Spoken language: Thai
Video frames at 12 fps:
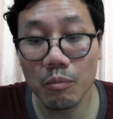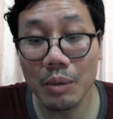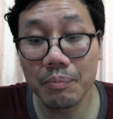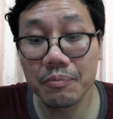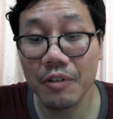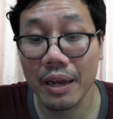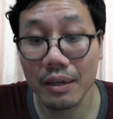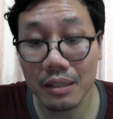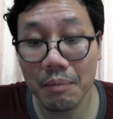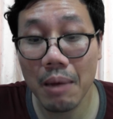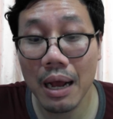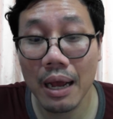วิปฝ่ายรั
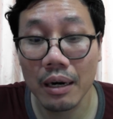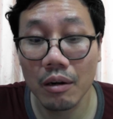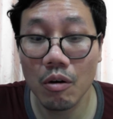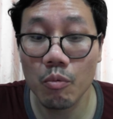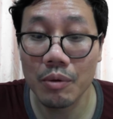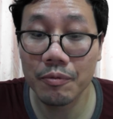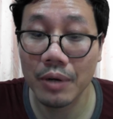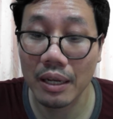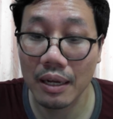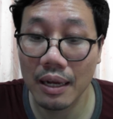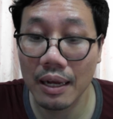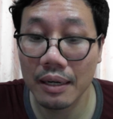ฐบาล แล้วก็วิปฝ่า
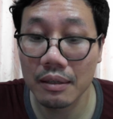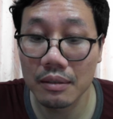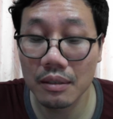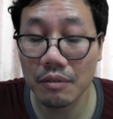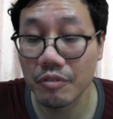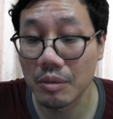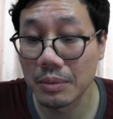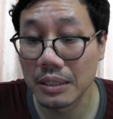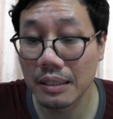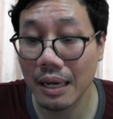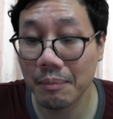ยค้านเรื่องฝีมือ